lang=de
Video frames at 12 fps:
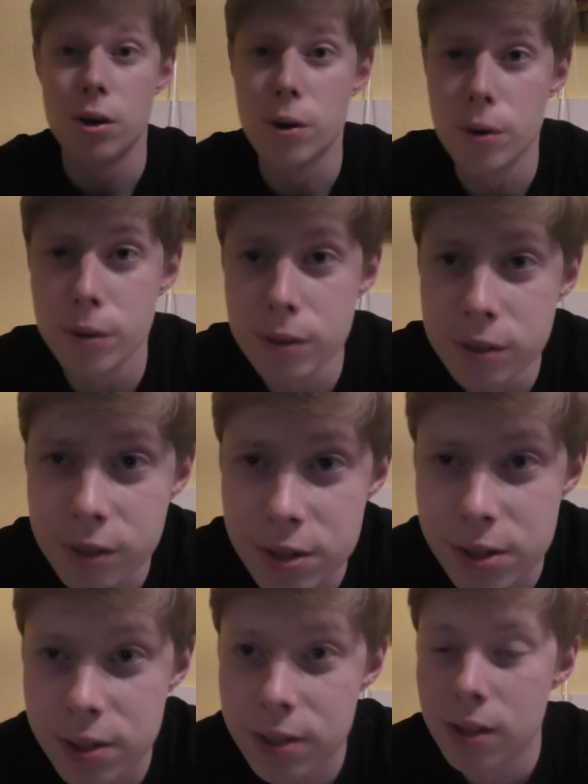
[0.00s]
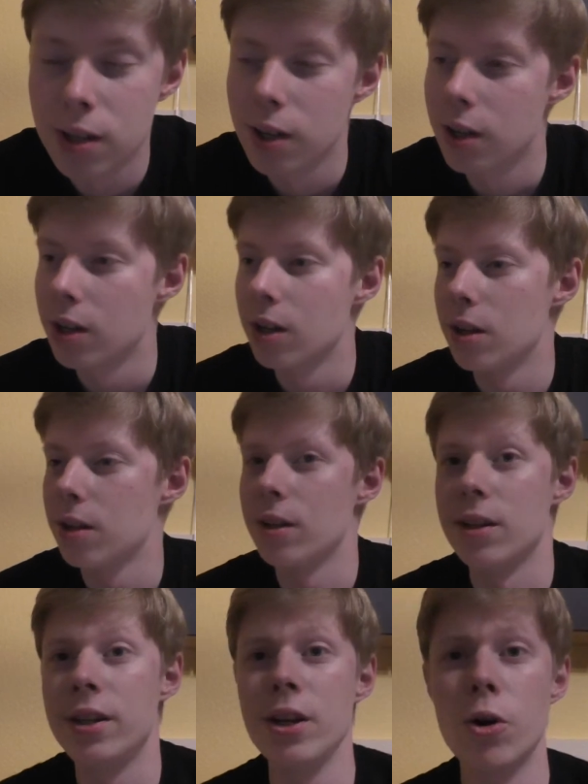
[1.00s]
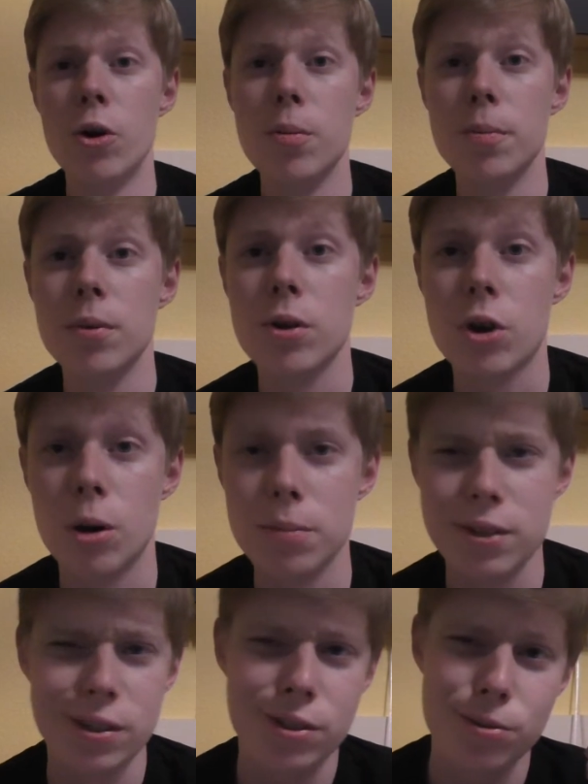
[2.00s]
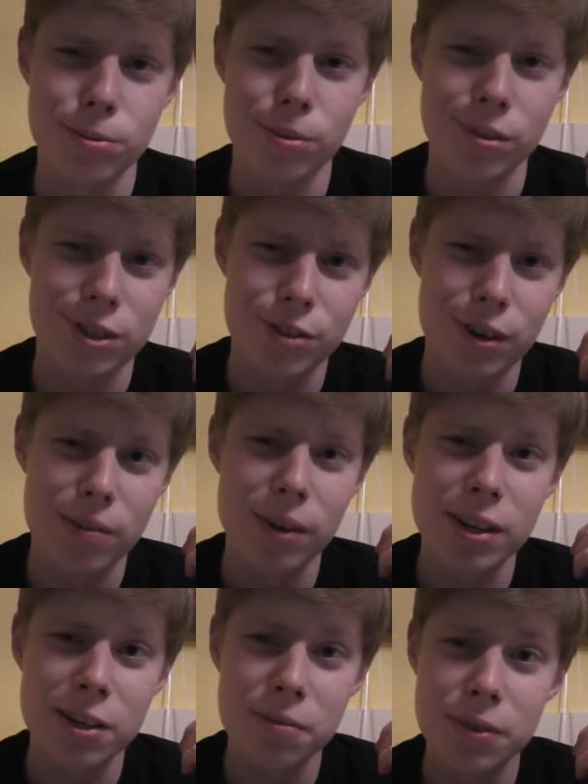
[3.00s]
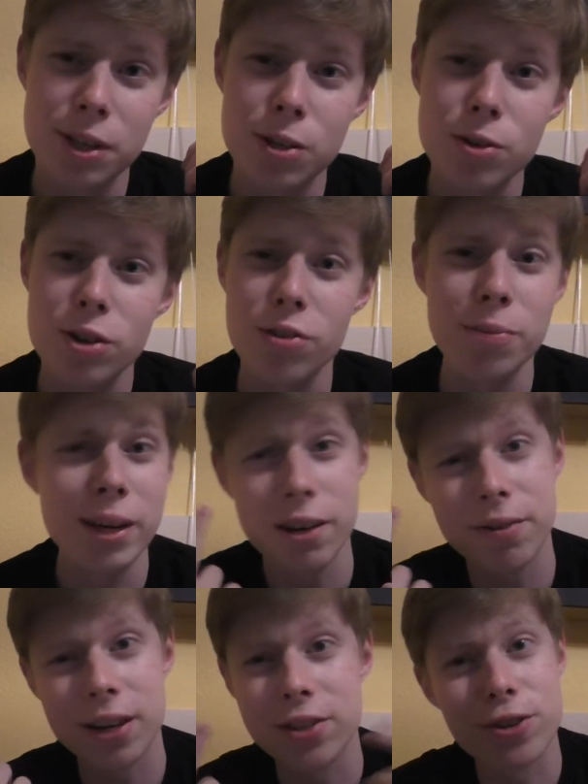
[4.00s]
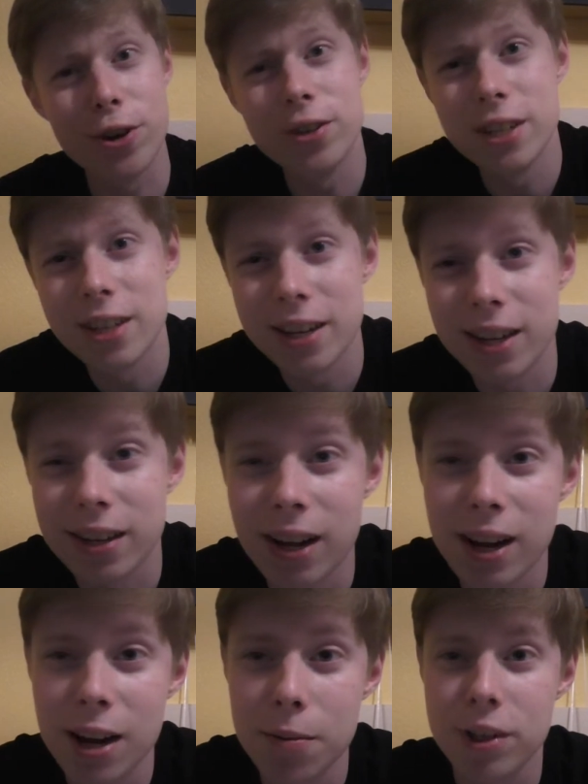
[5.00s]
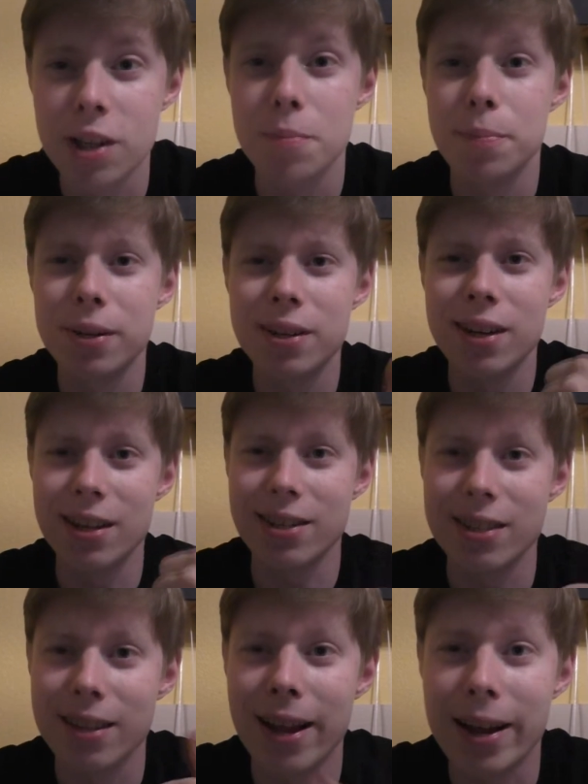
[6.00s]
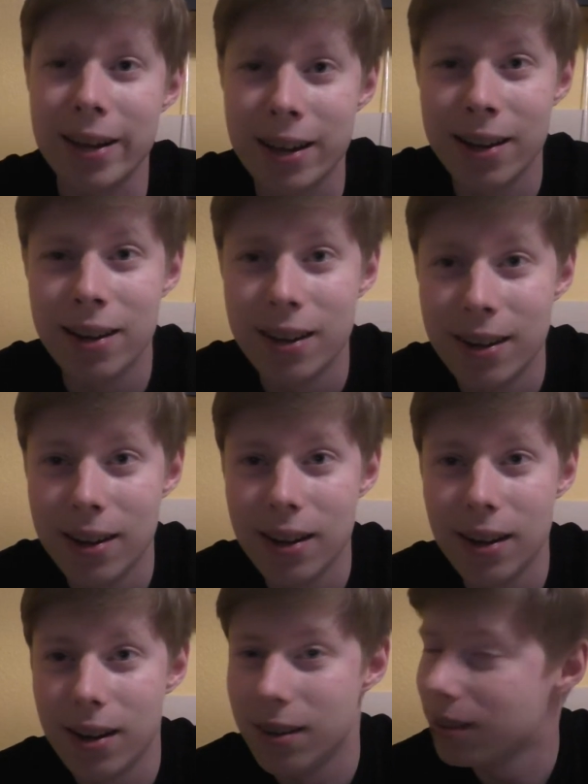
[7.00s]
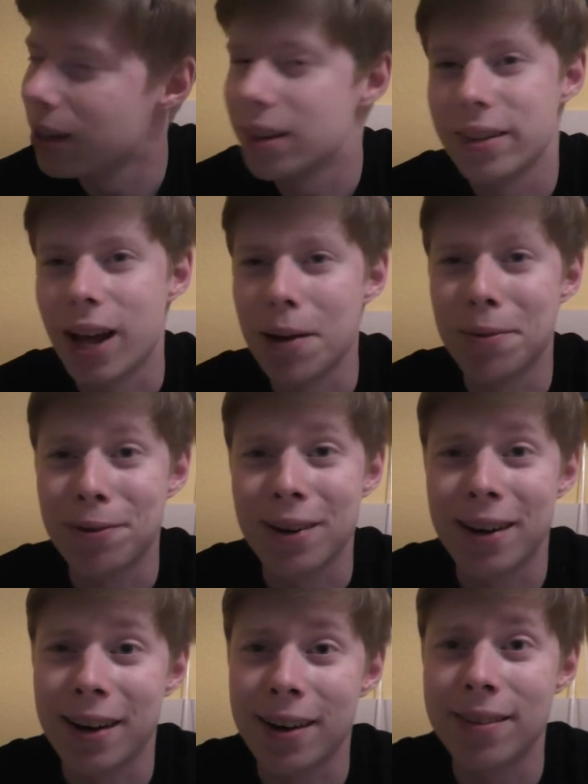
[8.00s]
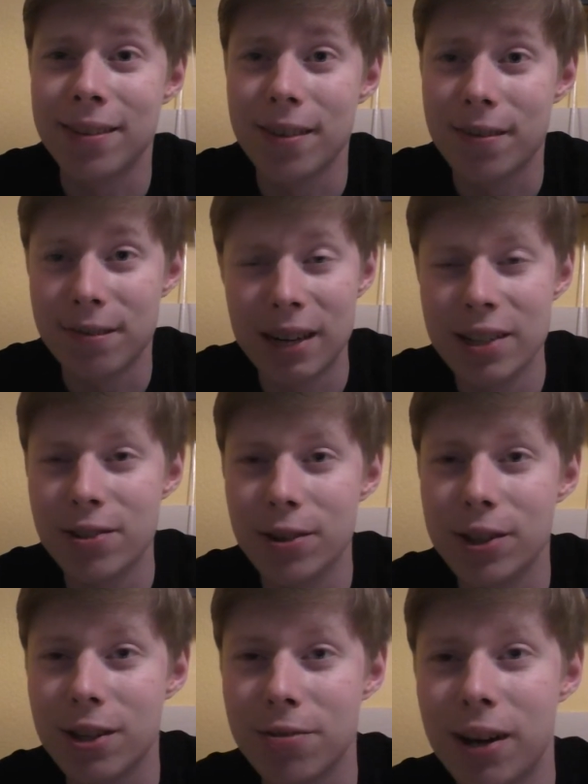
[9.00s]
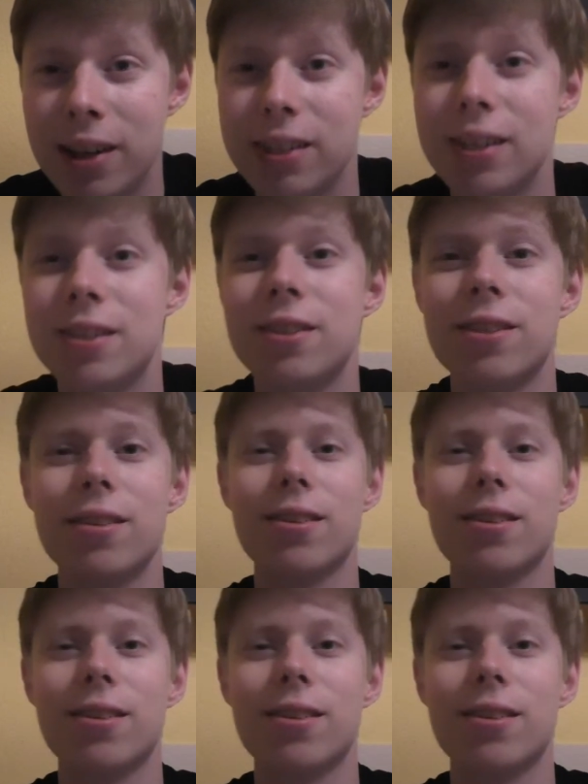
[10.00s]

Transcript: Und hier oben kommt ihr zu zwei weiteren Videos. Auf meiner Fresse könnt ihr den Kanal abonnieren. Bitte lasst ein Like, ein Abo da, falls es euch gefallen hat.